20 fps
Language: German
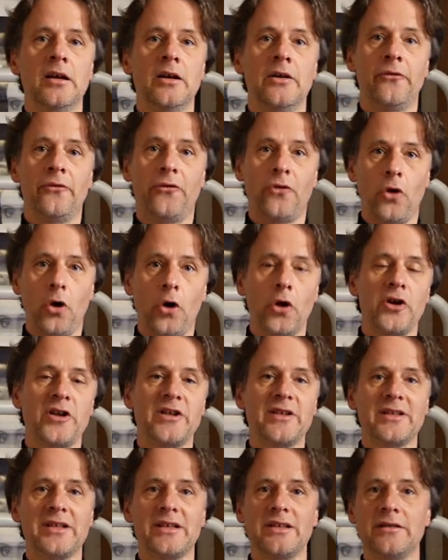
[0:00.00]

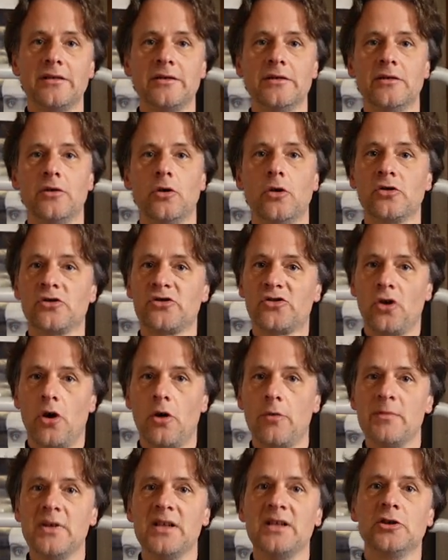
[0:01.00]
Freunden,
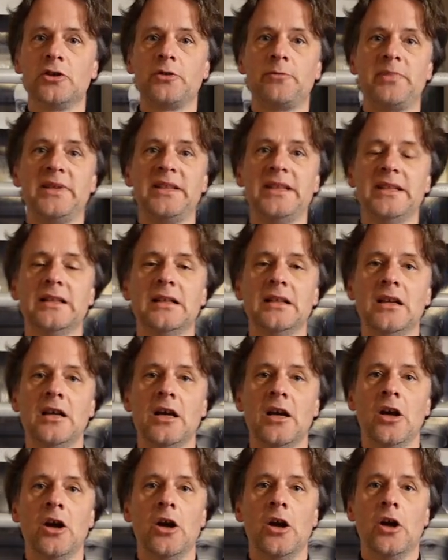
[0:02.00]
Ensemblespiel.
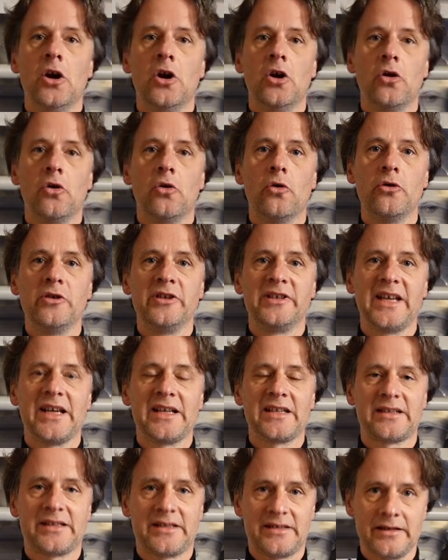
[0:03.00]
Und
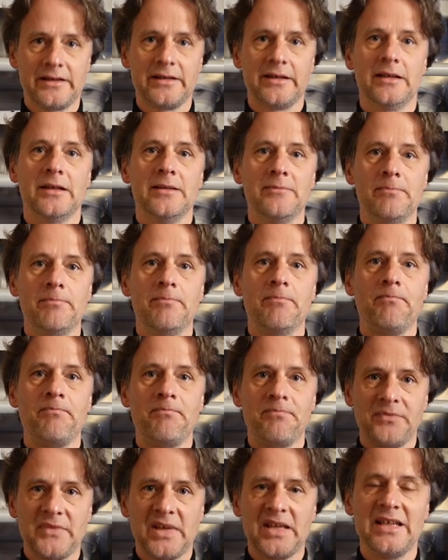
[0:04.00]
jetzt ähm,
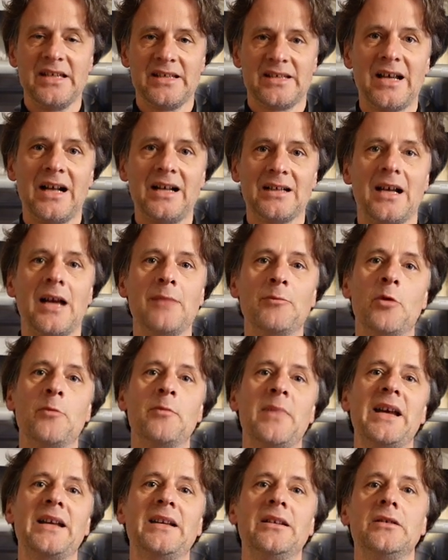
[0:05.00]
ist halt ein
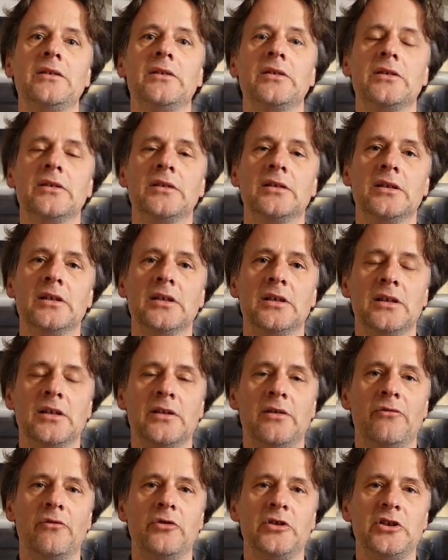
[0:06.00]
Moment,
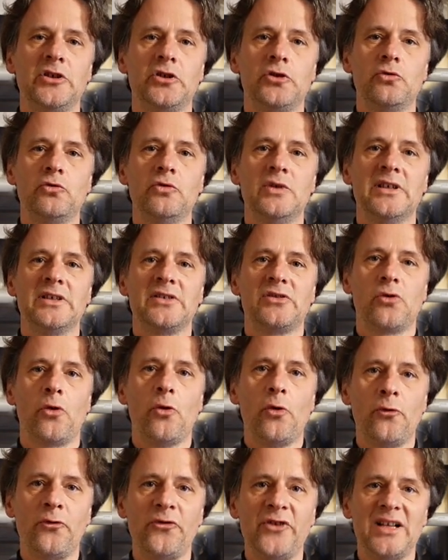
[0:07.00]
wo die Schule
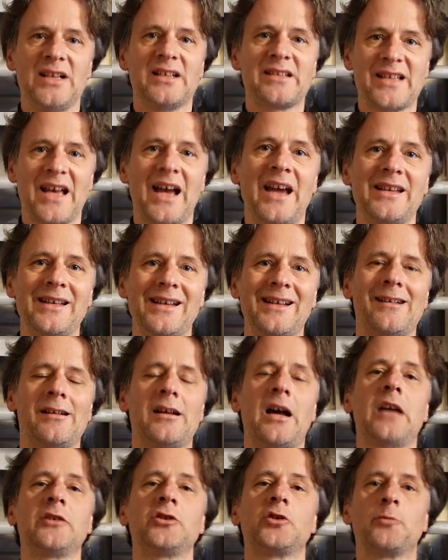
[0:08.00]
so viel Zeit in
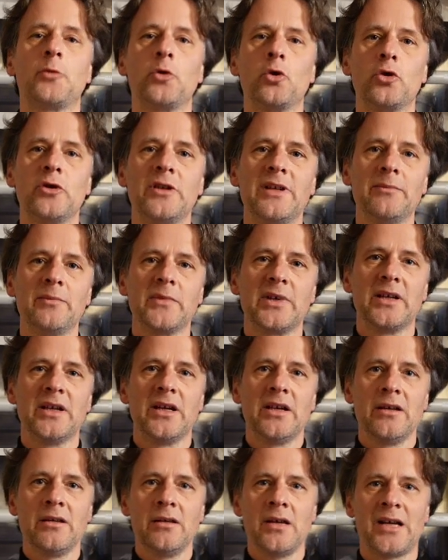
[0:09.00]
Anspruch nimmt,
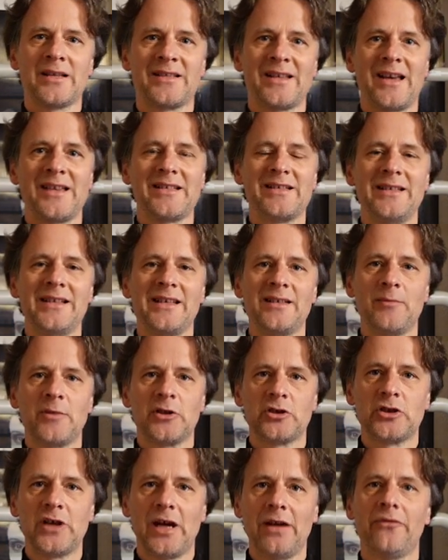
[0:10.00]
dass er es nicht mehr
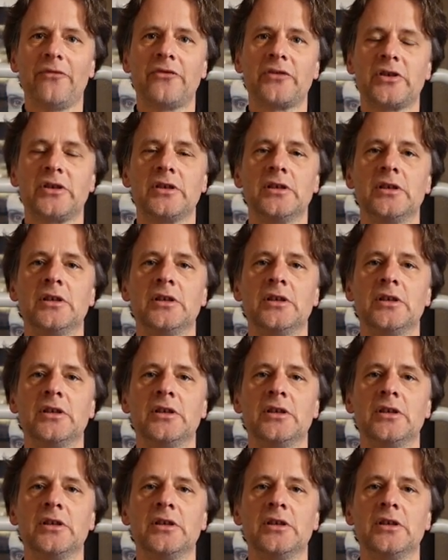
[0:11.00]
schafft.